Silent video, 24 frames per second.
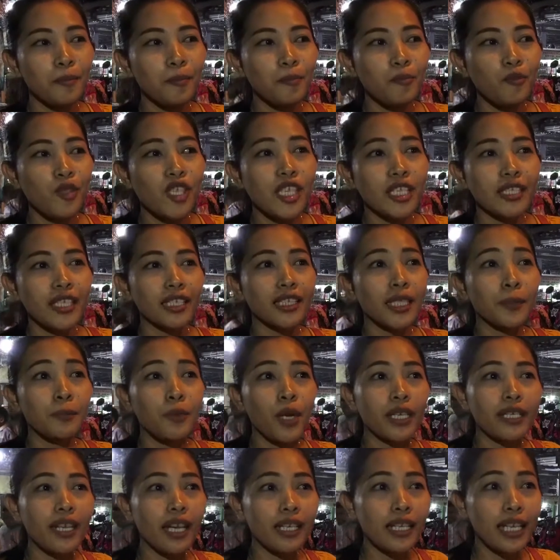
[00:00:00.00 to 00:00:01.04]
musiknya
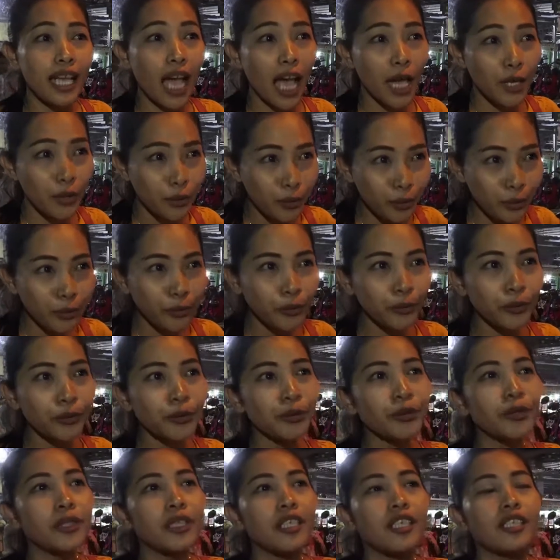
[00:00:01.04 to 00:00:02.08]
terbuat dari
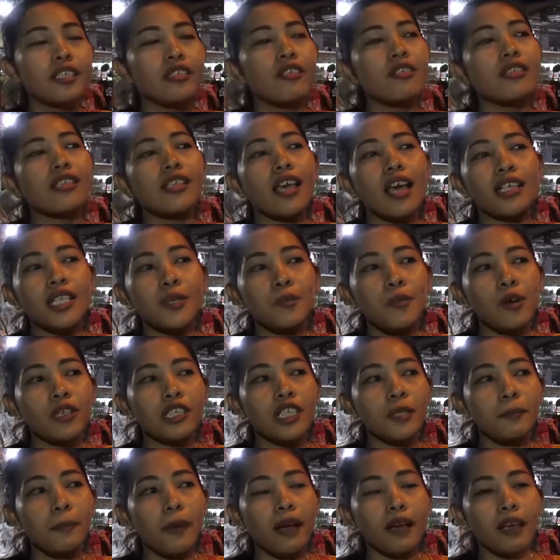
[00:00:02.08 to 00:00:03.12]
kayu, terus kan
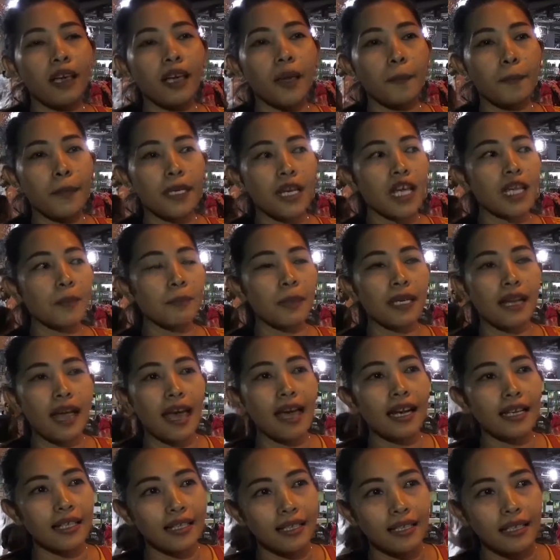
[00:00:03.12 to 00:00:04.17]
dimulai dipakai iya, iya.
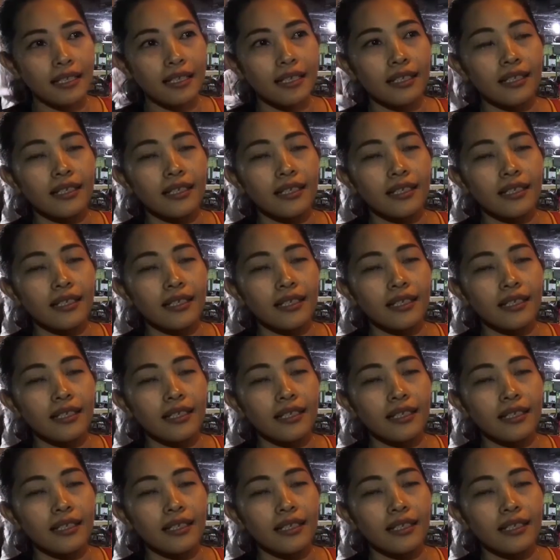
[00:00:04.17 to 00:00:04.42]
penari-penari.